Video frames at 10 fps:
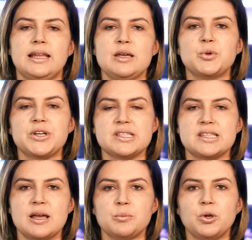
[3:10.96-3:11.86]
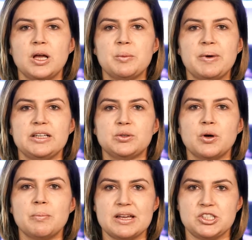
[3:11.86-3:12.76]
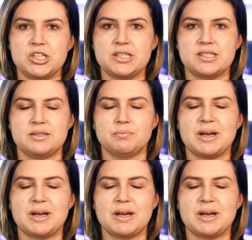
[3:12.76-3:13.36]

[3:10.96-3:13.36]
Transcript: Tem, por exemplo, a palitoa magis,